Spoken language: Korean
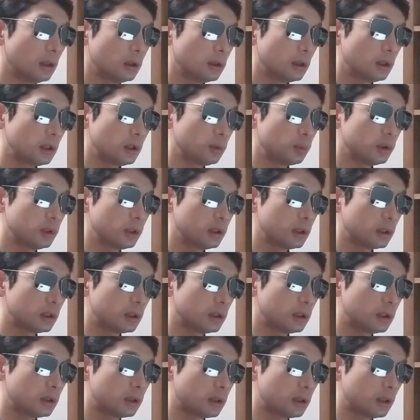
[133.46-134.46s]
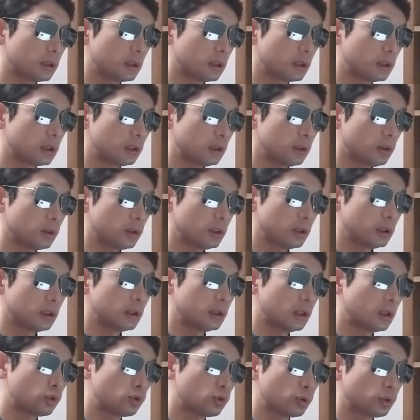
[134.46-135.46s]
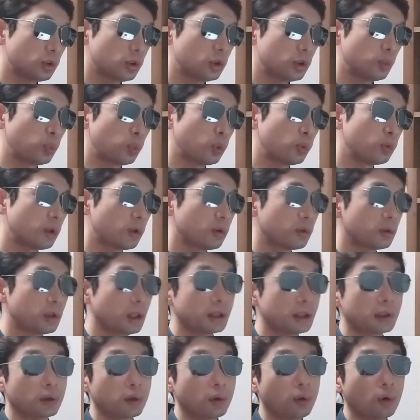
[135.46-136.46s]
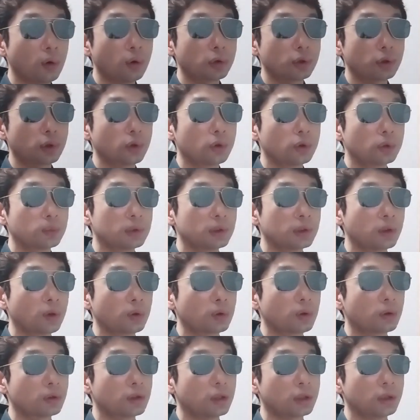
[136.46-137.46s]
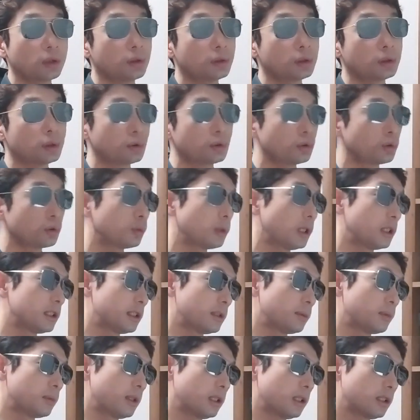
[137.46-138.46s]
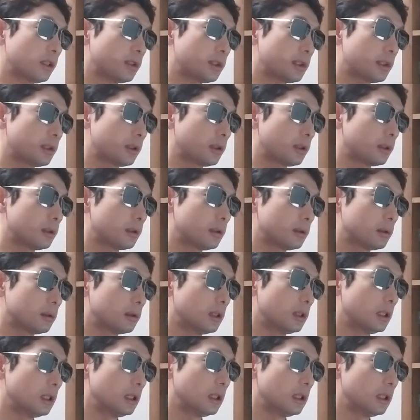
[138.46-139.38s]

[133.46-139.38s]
이분이 그때 이제 신천지에 축전을 보내고 나서 어려움을 겪었다 이런 식으로 말씀을 하셨어요.